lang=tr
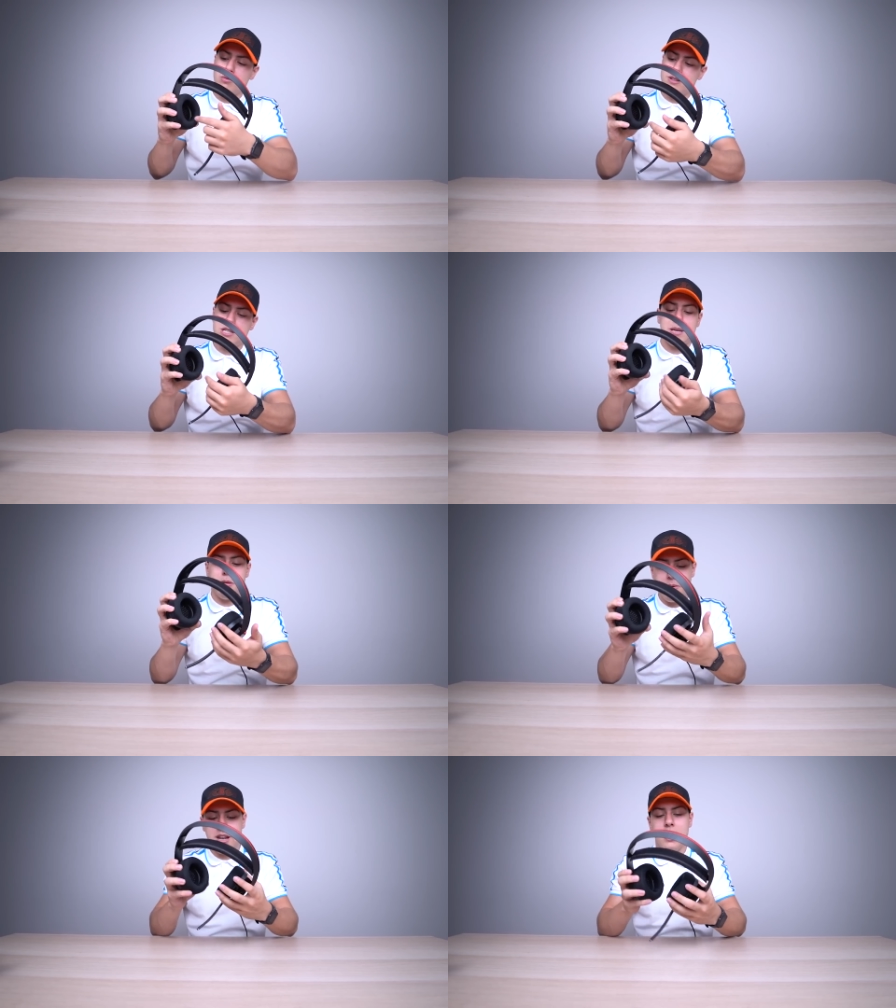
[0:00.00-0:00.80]
olması
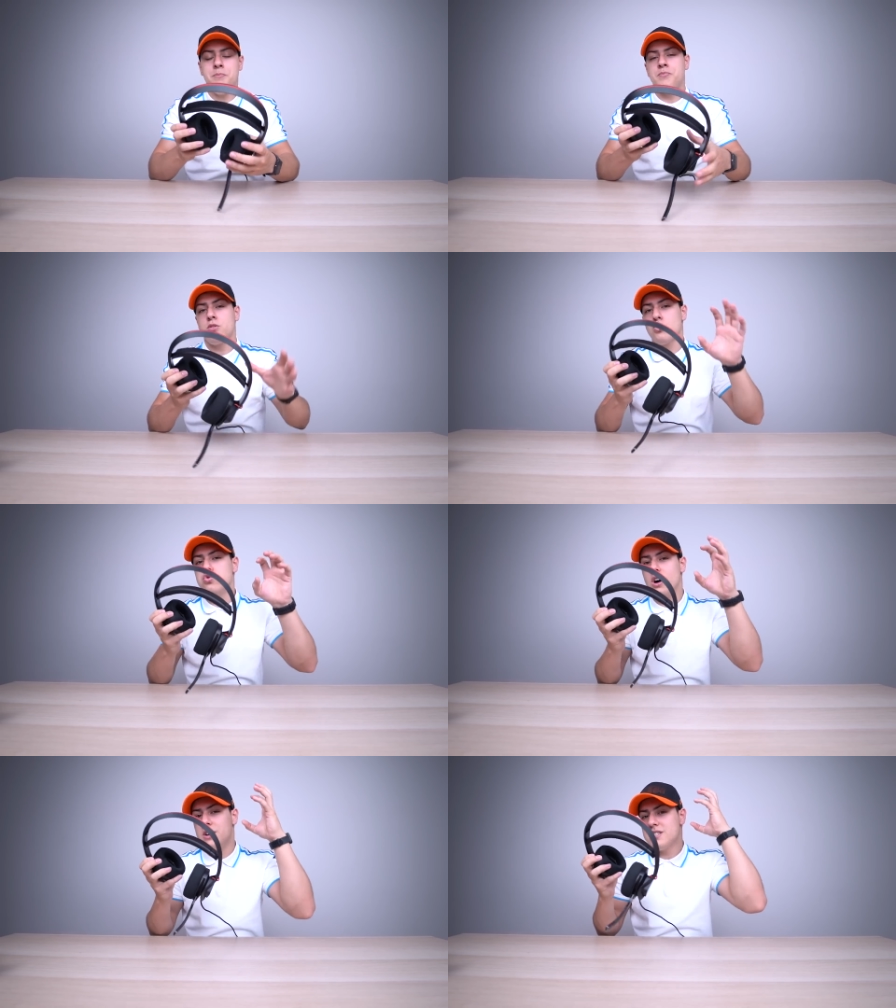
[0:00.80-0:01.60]
sebebiyle
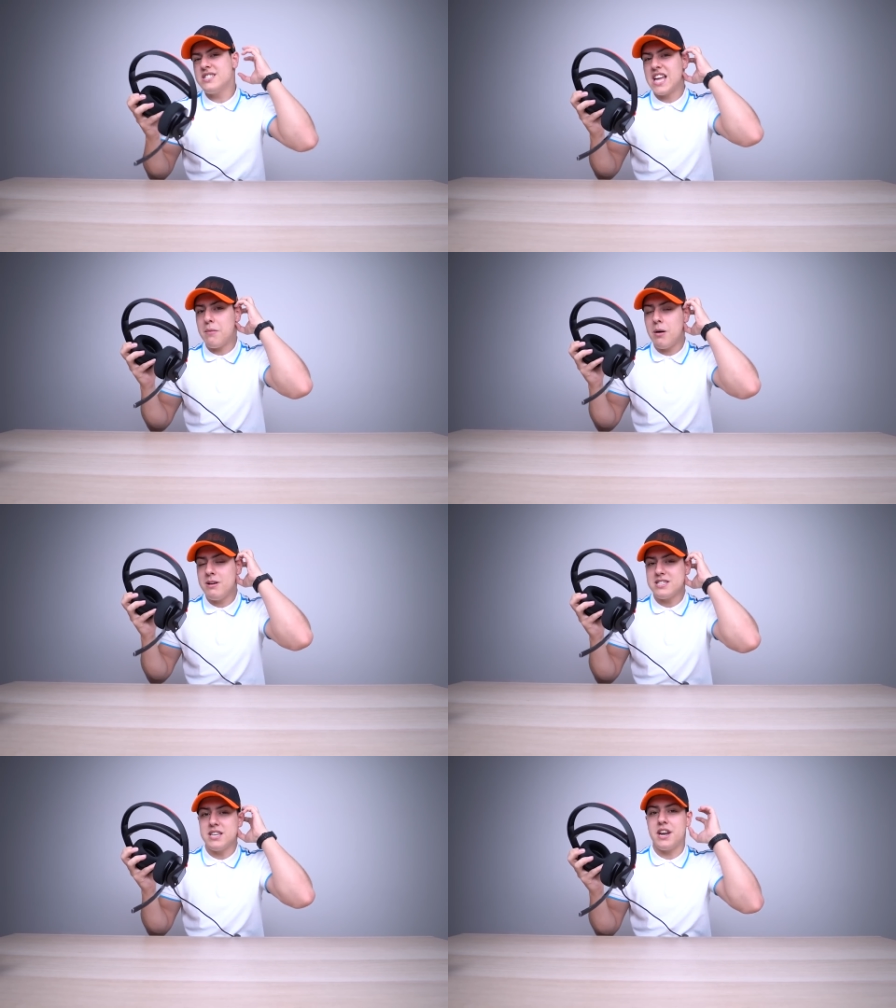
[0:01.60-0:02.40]
kulağınızı
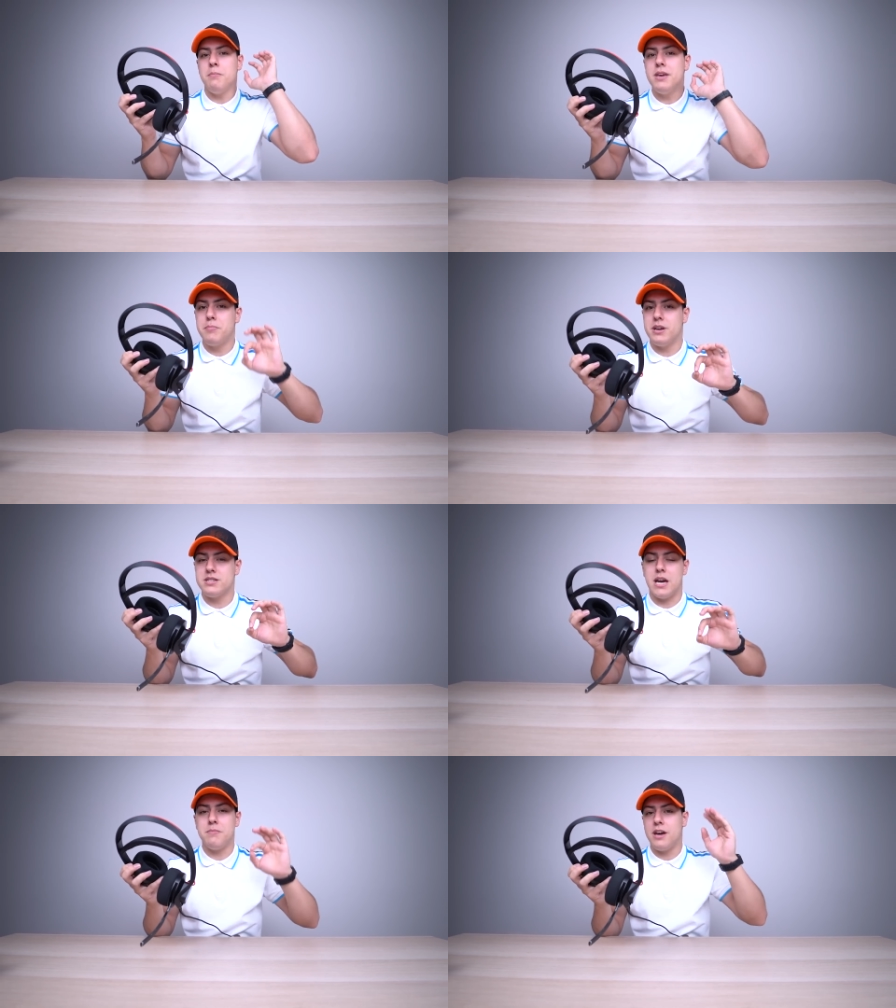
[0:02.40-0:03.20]
tamamen saran bir yapıya
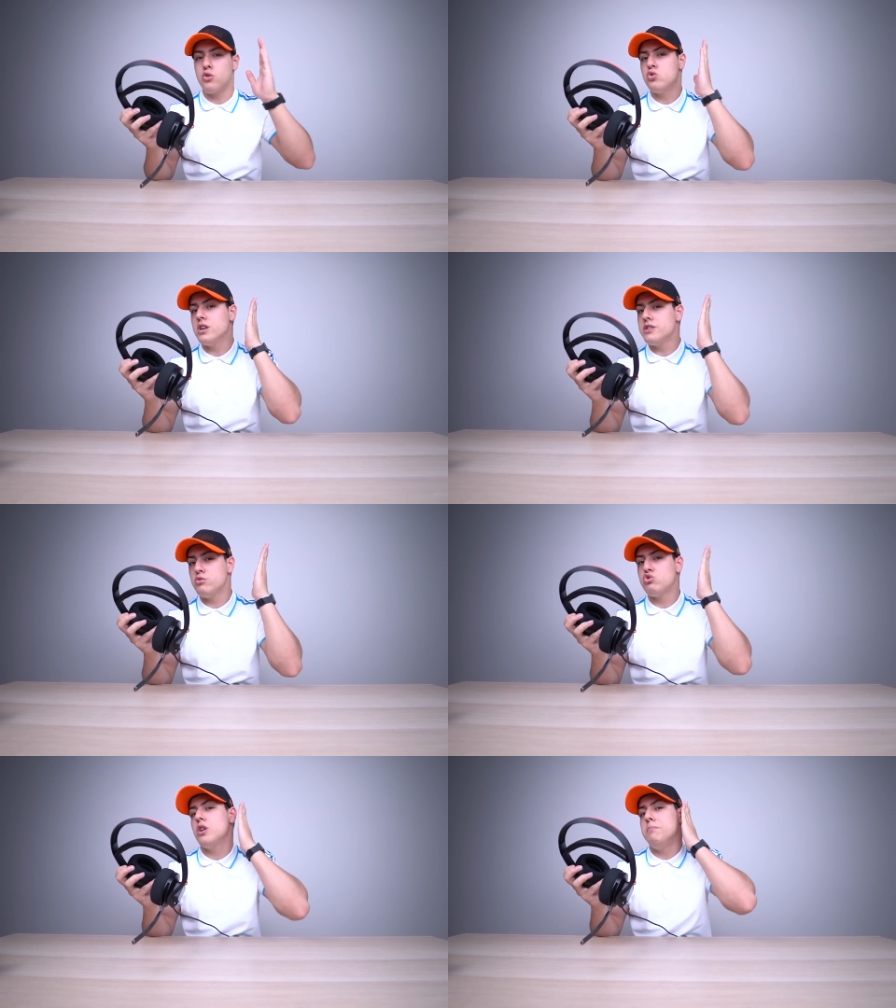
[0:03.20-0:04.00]
sahip. Yani
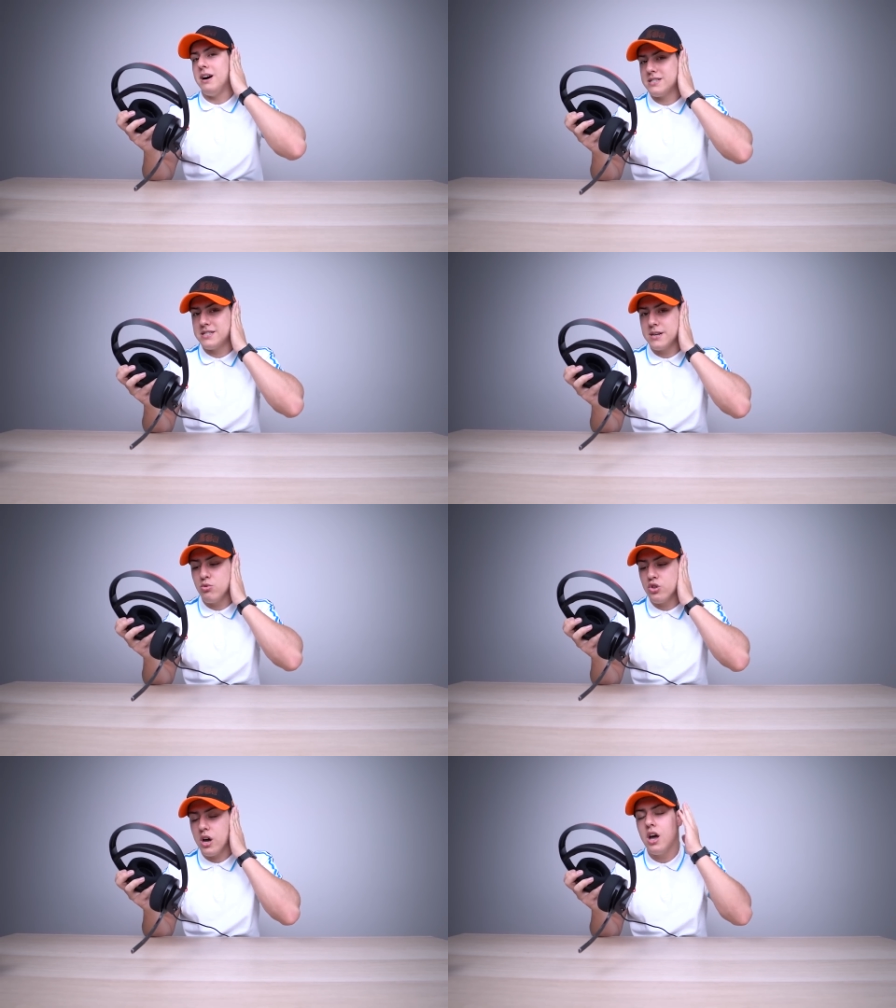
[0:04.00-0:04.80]
kulağınızın üstüne
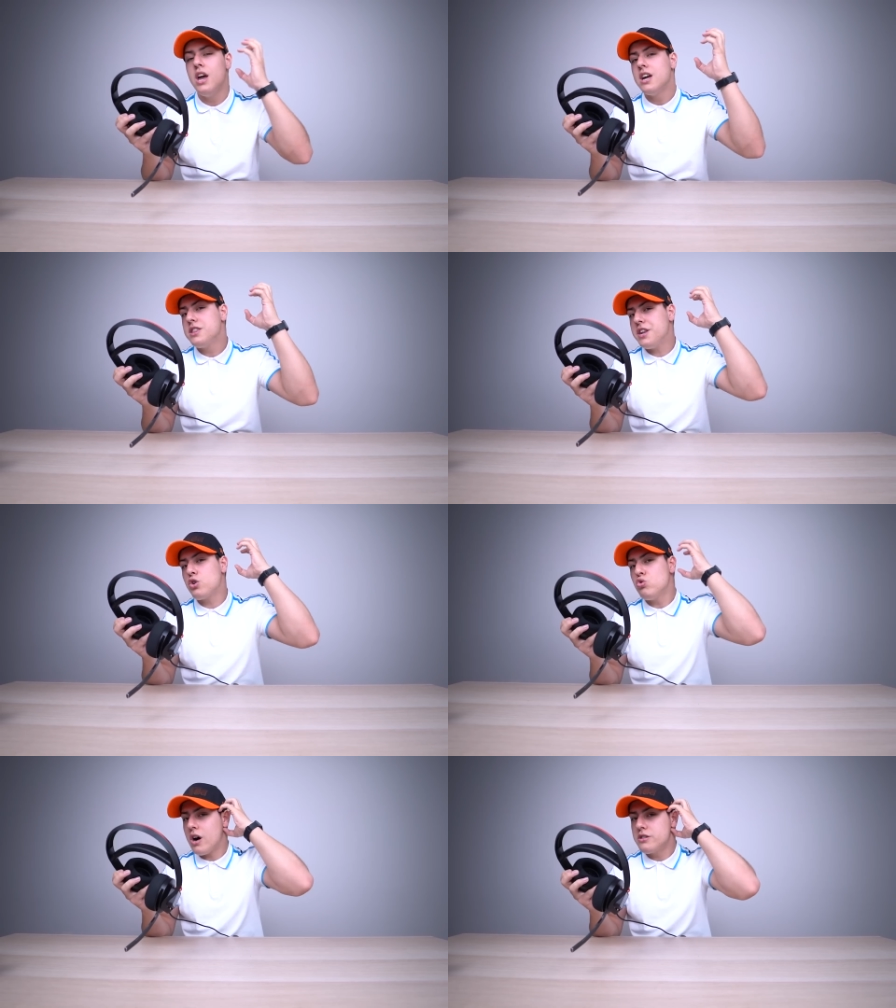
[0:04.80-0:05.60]
bastırmıyor da
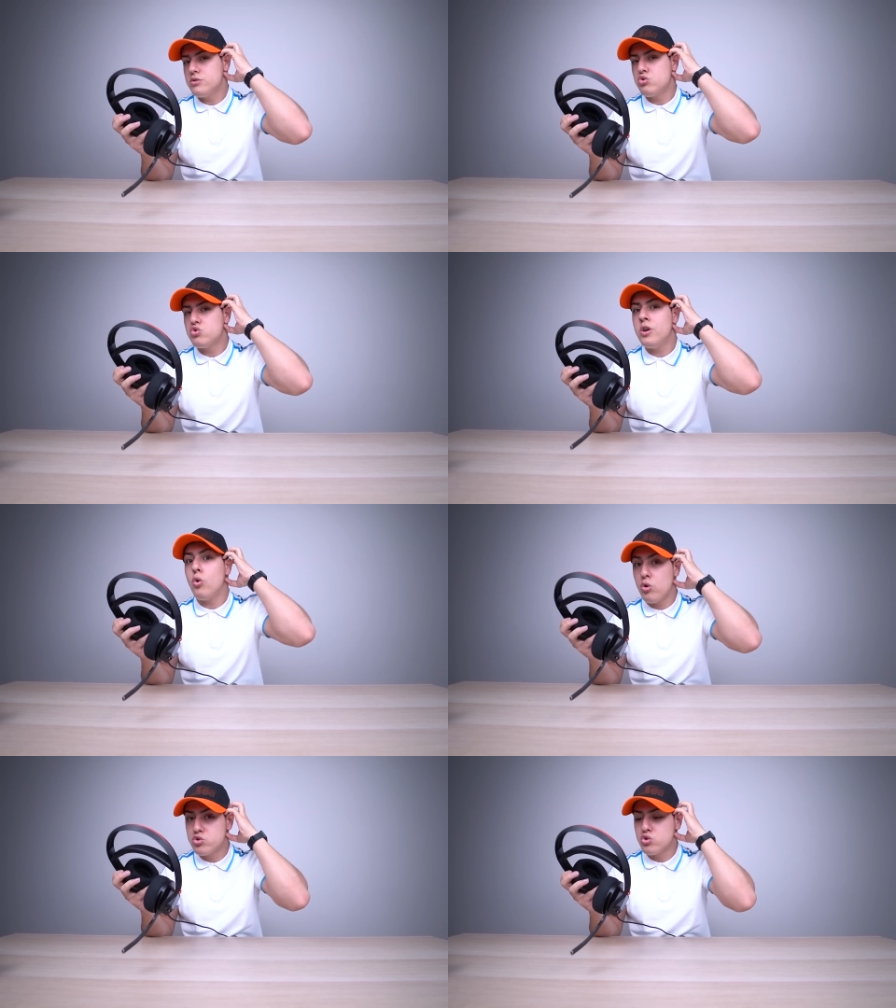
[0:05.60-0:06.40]
direkt kulağınızın üstüne
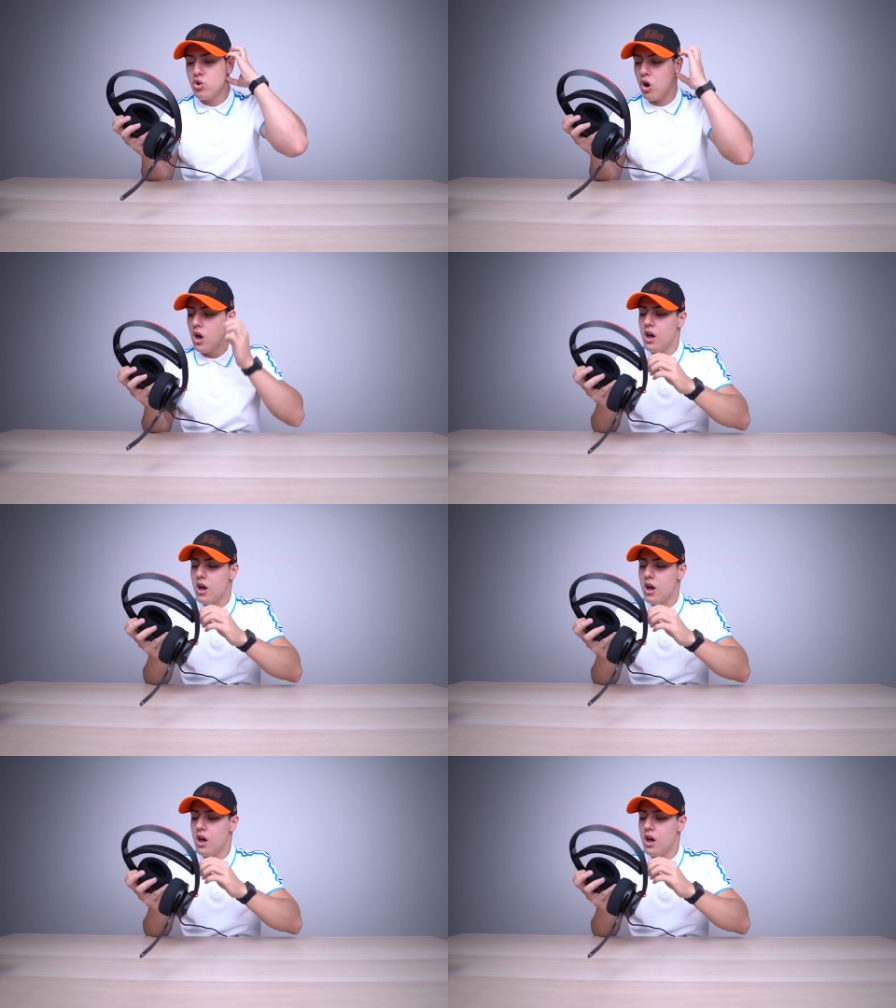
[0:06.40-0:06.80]
oturuyor.